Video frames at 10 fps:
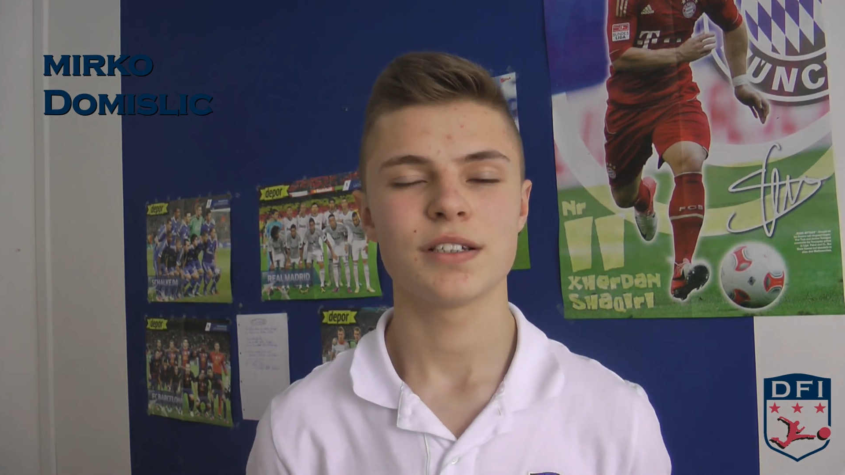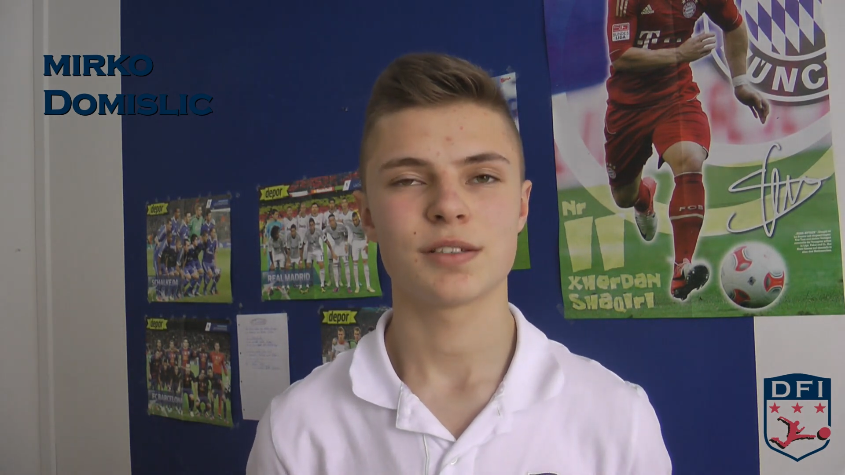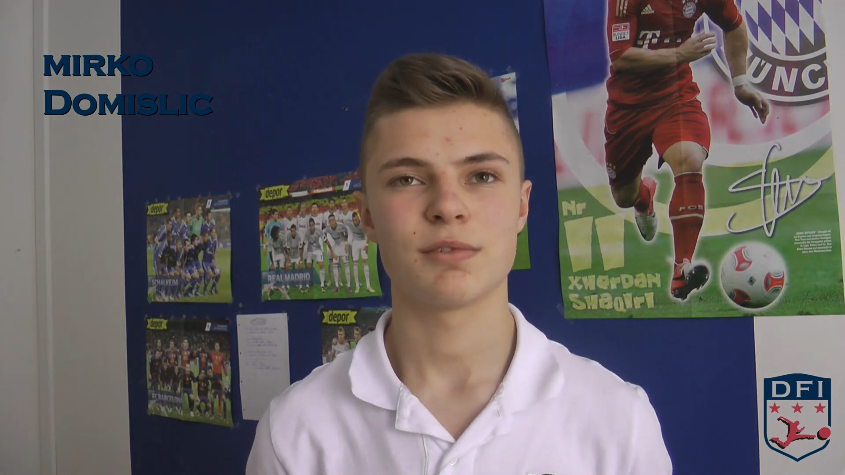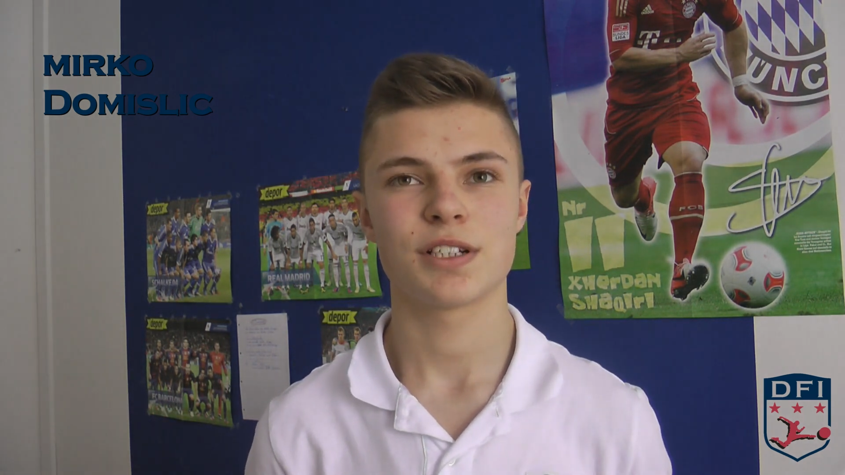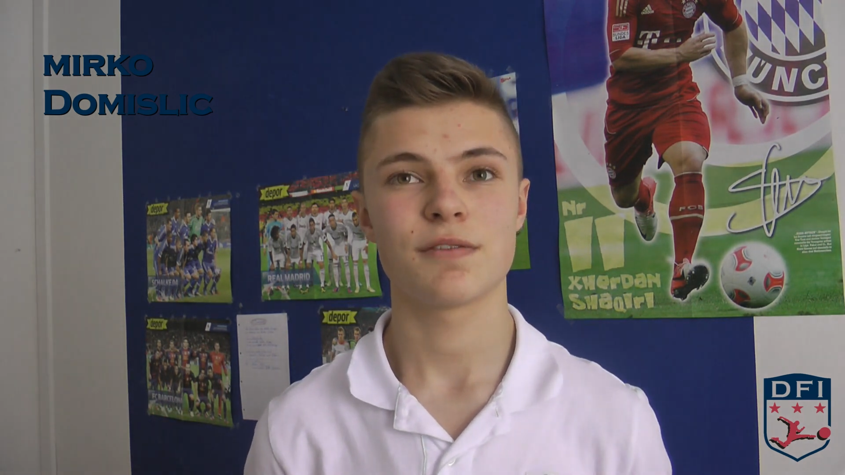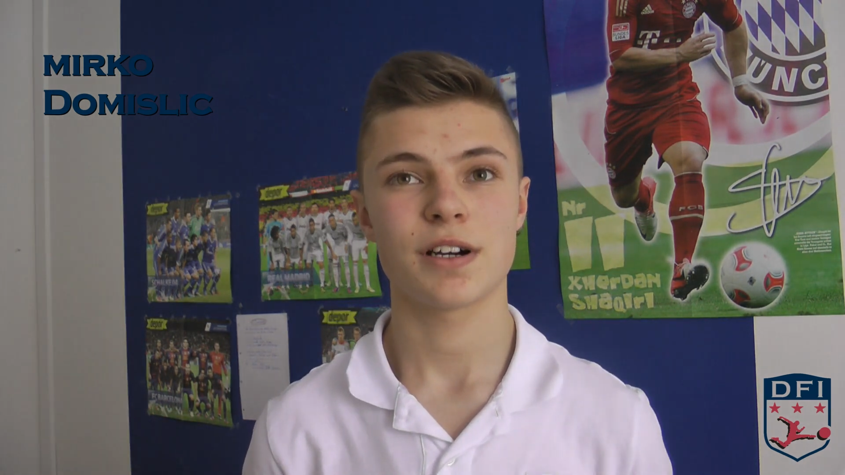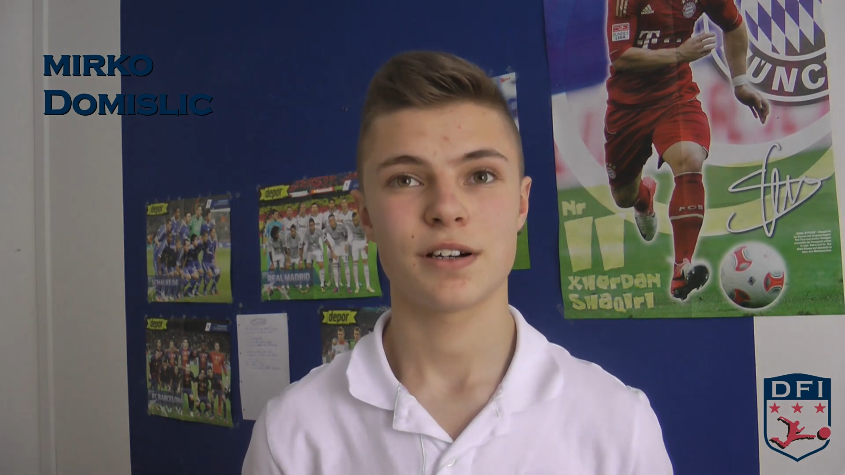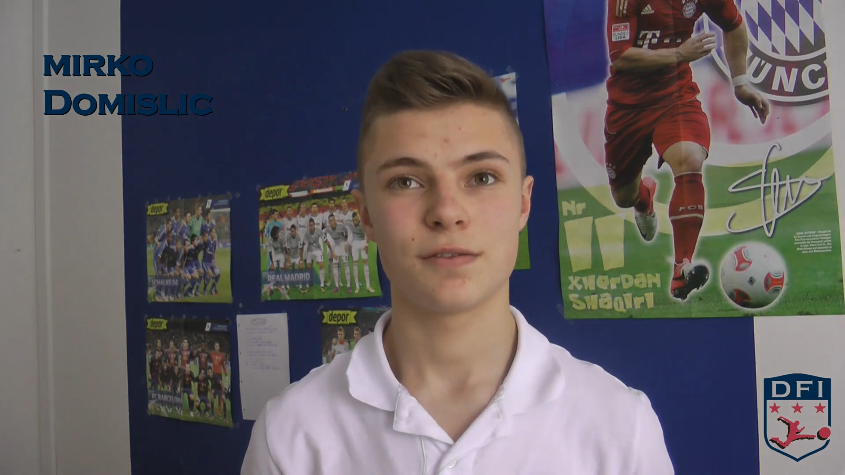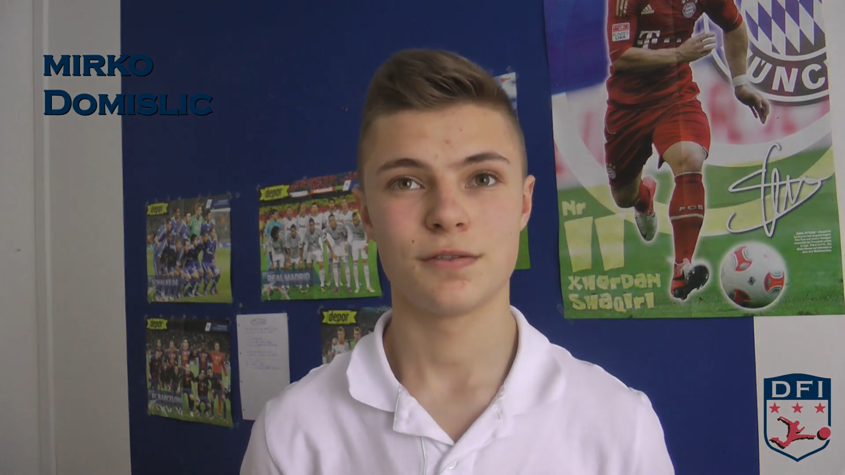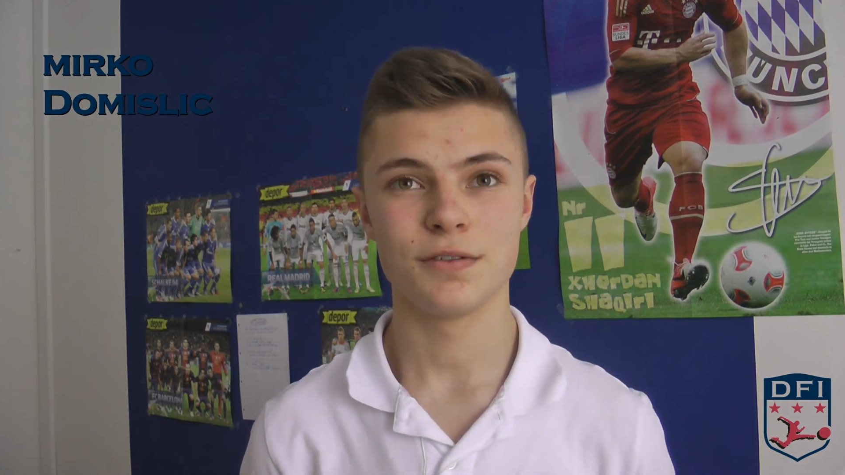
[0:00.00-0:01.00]
ist mein
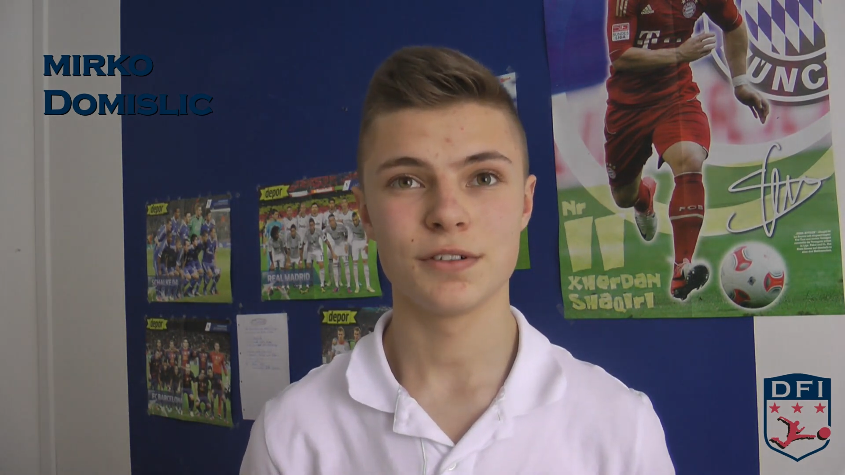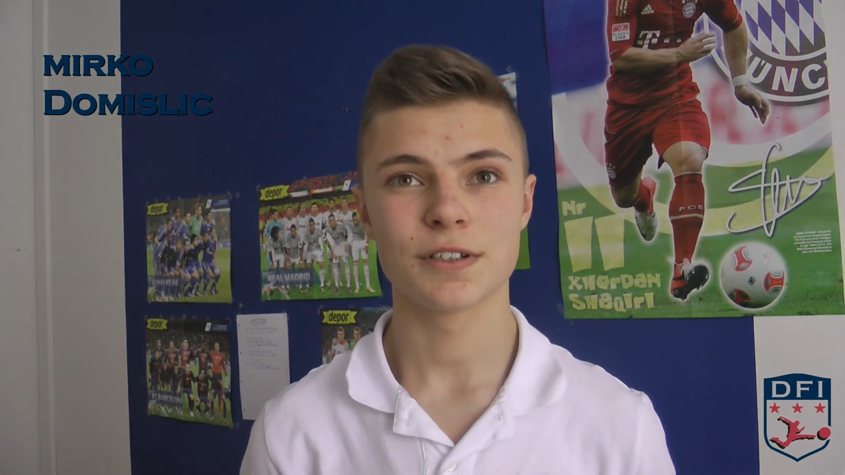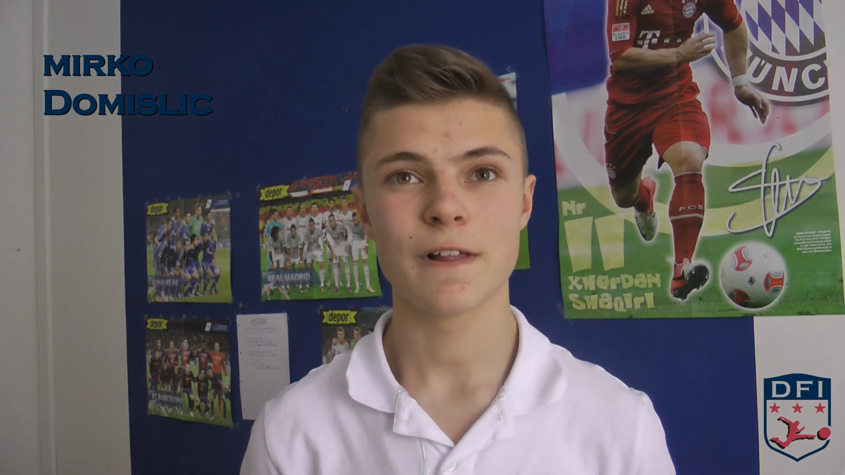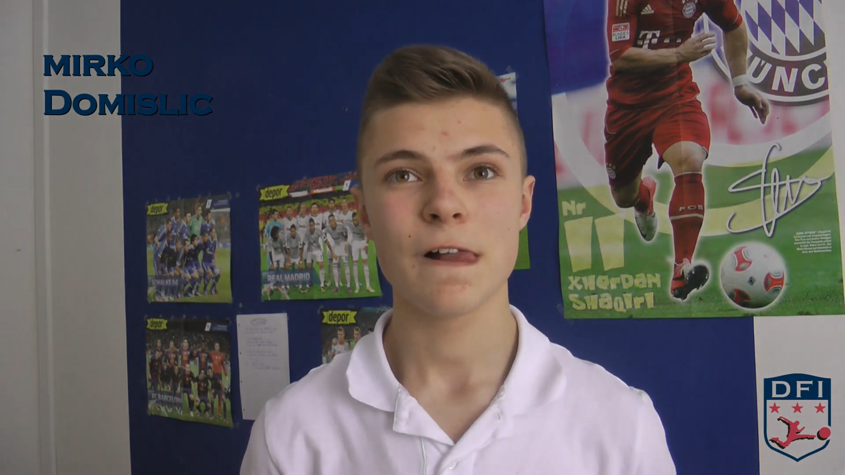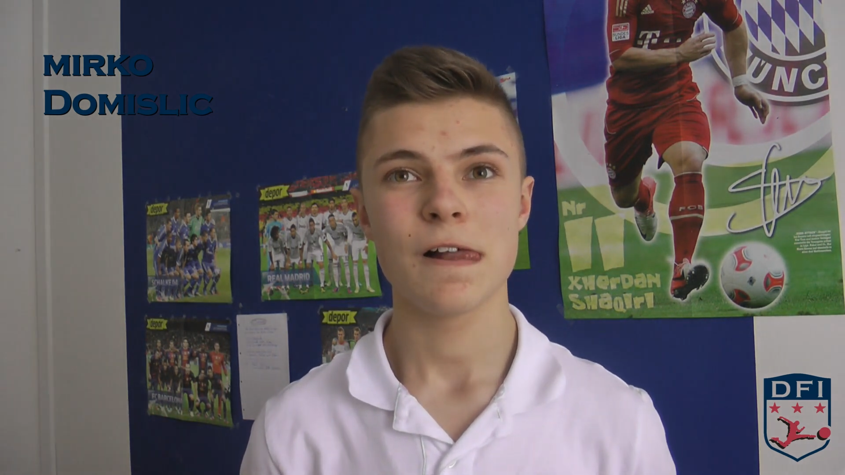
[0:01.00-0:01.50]
schwacher Fuß,